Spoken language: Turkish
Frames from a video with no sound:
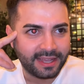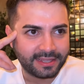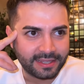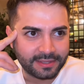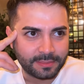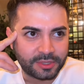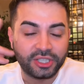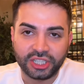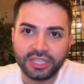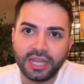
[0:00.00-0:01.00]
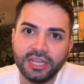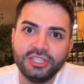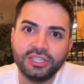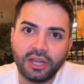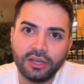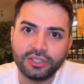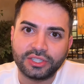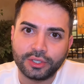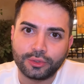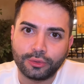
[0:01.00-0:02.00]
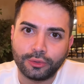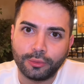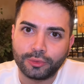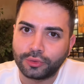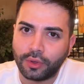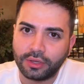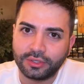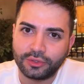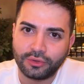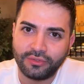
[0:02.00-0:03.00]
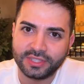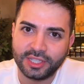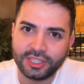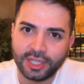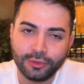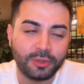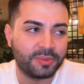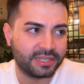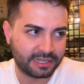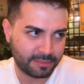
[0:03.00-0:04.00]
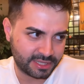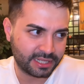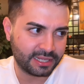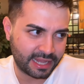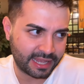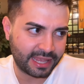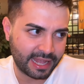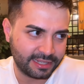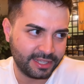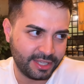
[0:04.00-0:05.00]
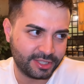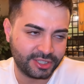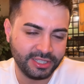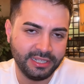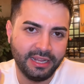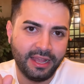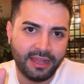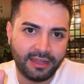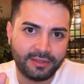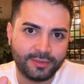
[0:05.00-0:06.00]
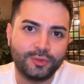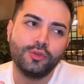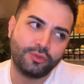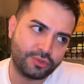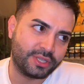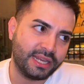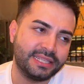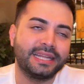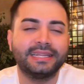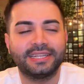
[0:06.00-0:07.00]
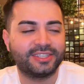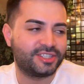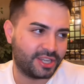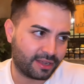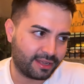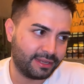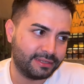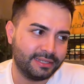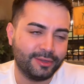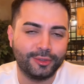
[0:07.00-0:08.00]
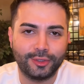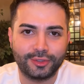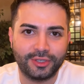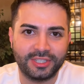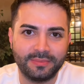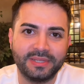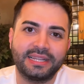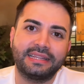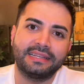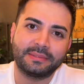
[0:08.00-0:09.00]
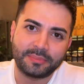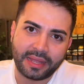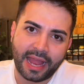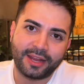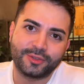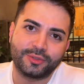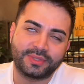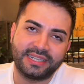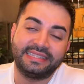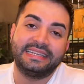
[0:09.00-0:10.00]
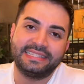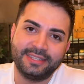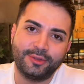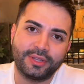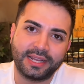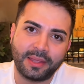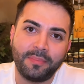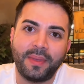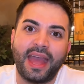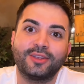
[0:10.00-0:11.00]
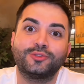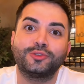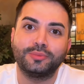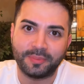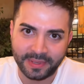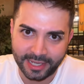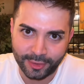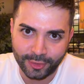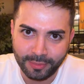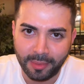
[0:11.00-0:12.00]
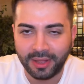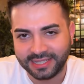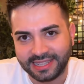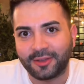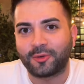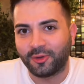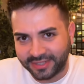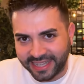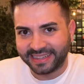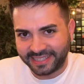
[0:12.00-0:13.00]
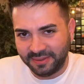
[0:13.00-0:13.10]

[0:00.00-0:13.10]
Ee, kışın gelince daha ıssız oluyormuş. Sokaklarda çok fazla insan yoktu. Bir de Ramazan'a denk geldiği için e, çok güzel. İnsanlar sıcakkanlı. Ondan sonra zaten Erz Kadir Ezildi olarak hep bir Erzurumlu biliniyorum ama asla Konyalıyım.